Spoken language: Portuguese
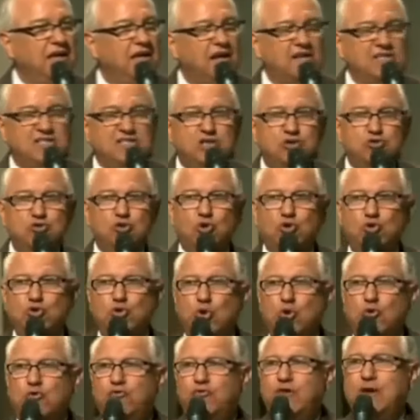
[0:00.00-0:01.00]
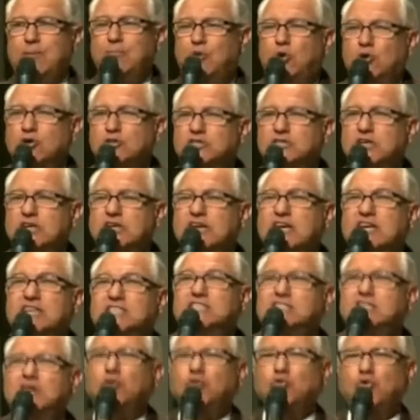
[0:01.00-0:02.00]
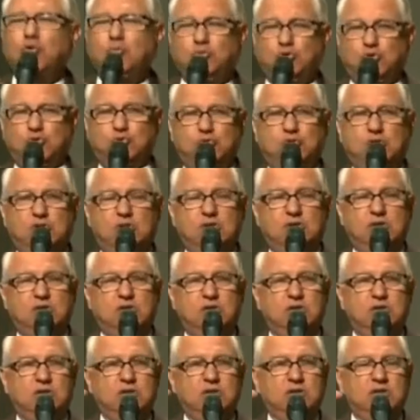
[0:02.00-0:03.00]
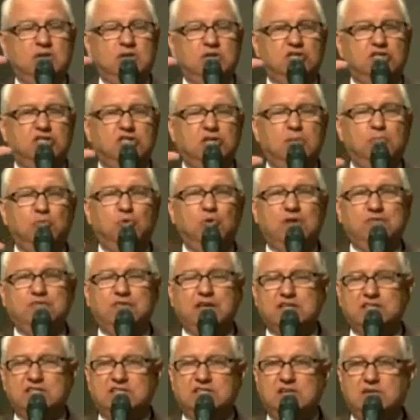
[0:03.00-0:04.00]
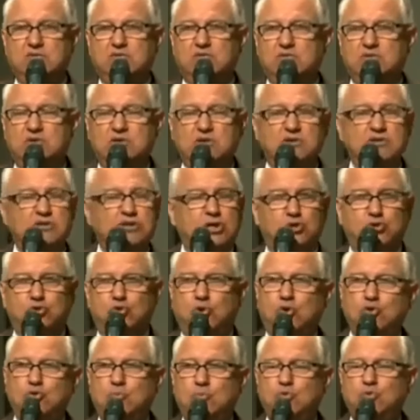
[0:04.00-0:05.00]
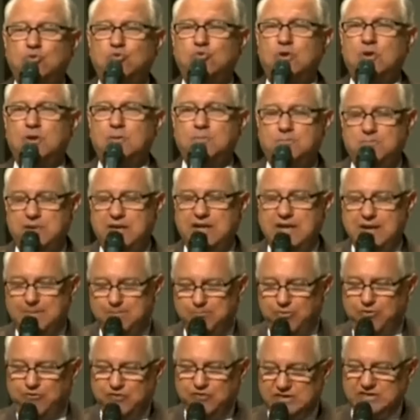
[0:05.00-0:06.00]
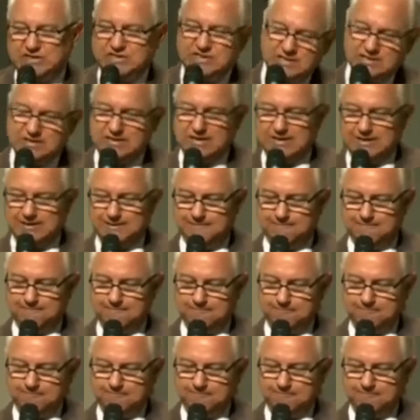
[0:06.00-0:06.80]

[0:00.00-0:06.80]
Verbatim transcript: Ela se tornou famosa e cresceu no mundo e chamou a atenção de todo mundo pela profecia.